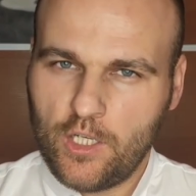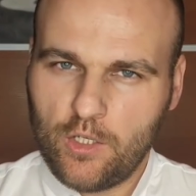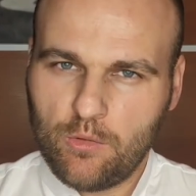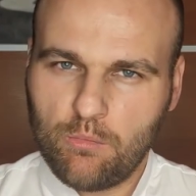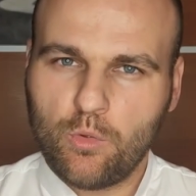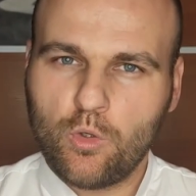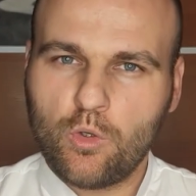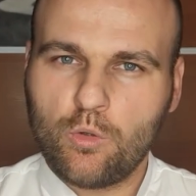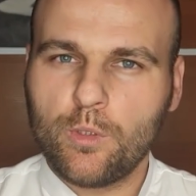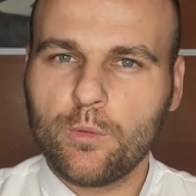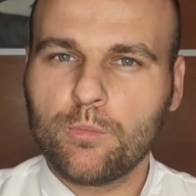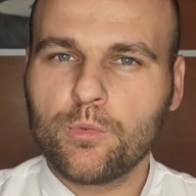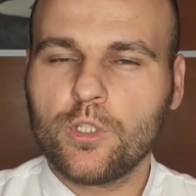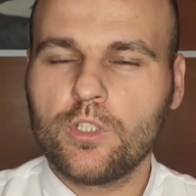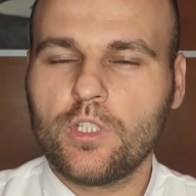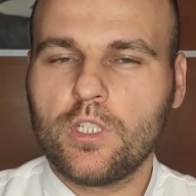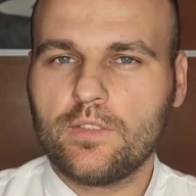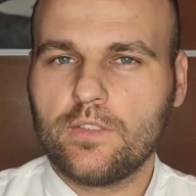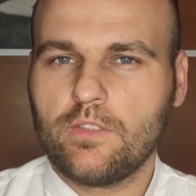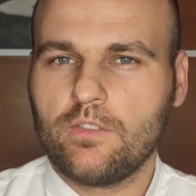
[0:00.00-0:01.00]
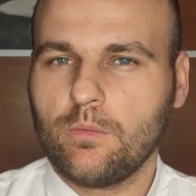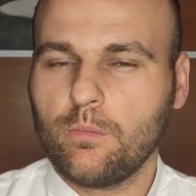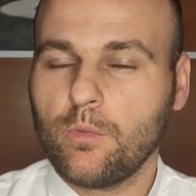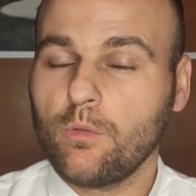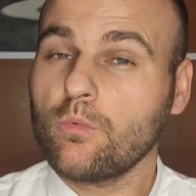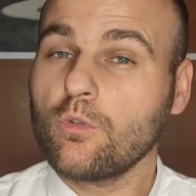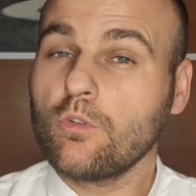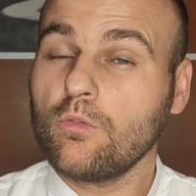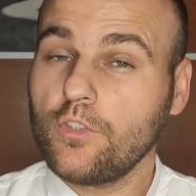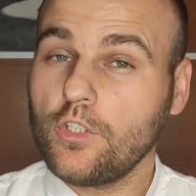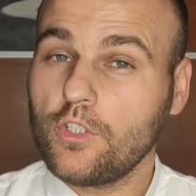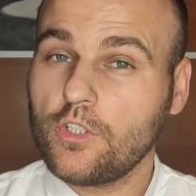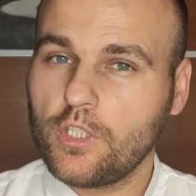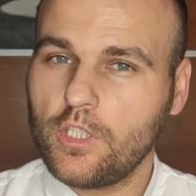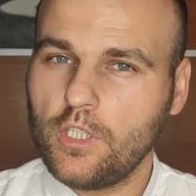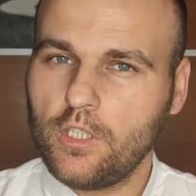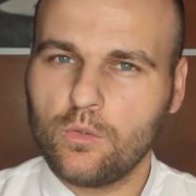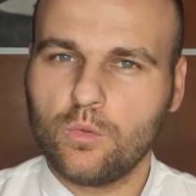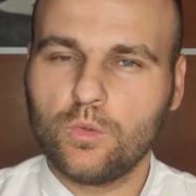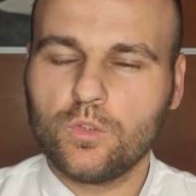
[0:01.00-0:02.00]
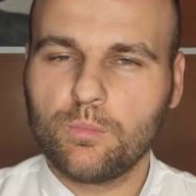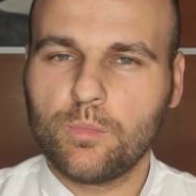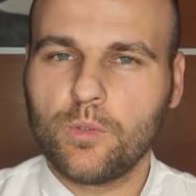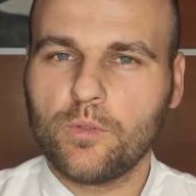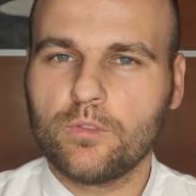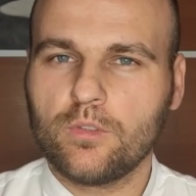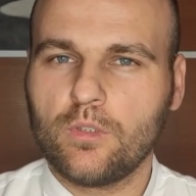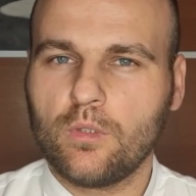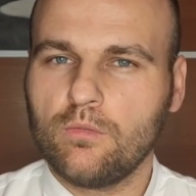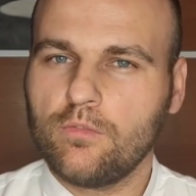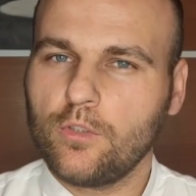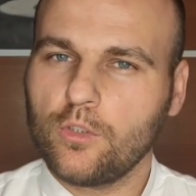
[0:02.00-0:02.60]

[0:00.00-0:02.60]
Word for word: mógłby przynieść ze sobą również kilku sponsorów.